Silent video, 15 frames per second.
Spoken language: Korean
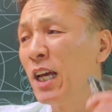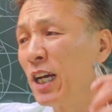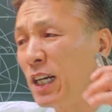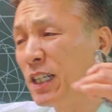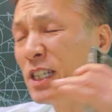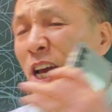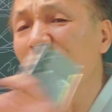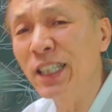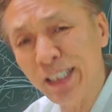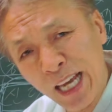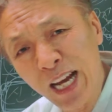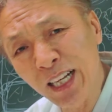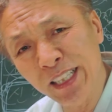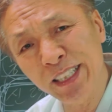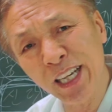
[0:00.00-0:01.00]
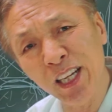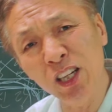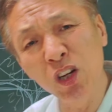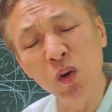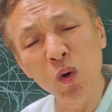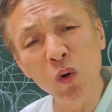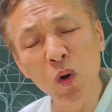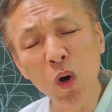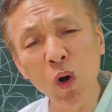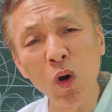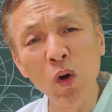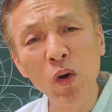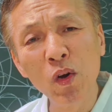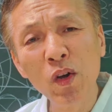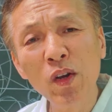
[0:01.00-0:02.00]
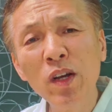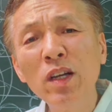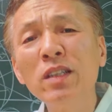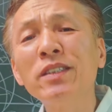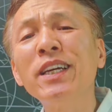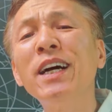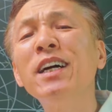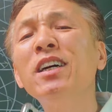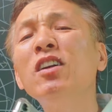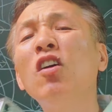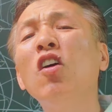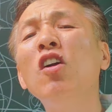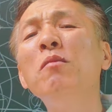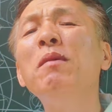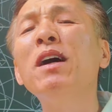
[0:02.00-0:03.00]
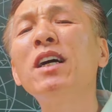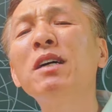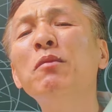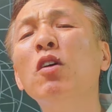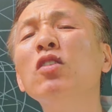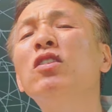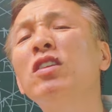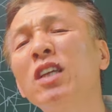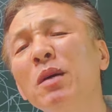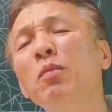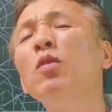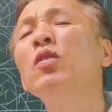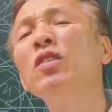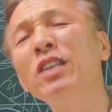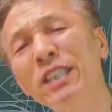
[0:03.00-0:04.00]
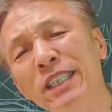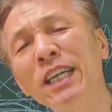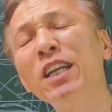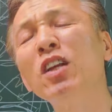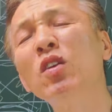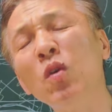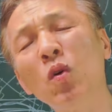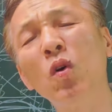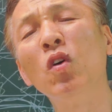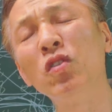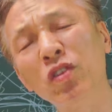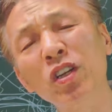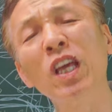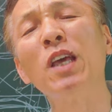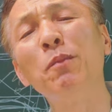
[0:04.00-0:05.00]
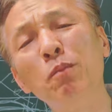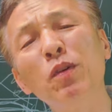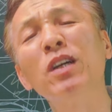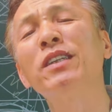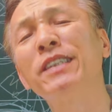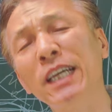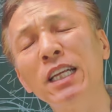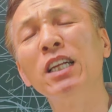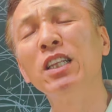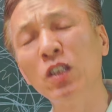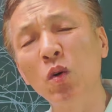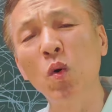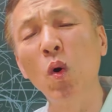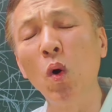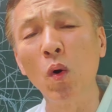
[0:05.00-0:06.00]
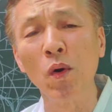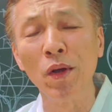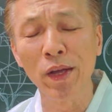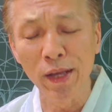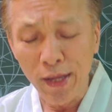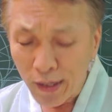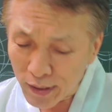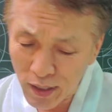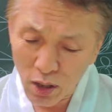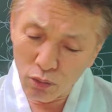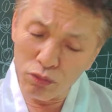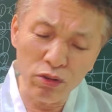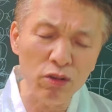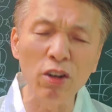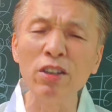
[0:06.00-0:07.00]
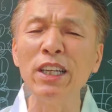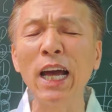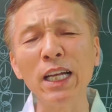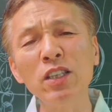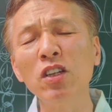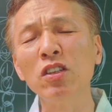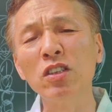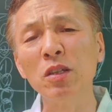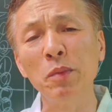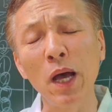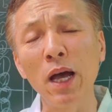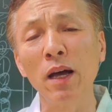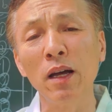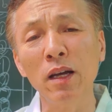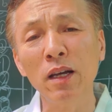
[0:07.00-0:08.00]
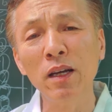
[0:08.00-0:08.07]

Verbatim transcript: 그냥 상 차려놓고 상을 얼만큼 어떻게 보는지 차려놓고 어떻게 예쁘게 차려놓고 그냥 우두커니 앉아있으면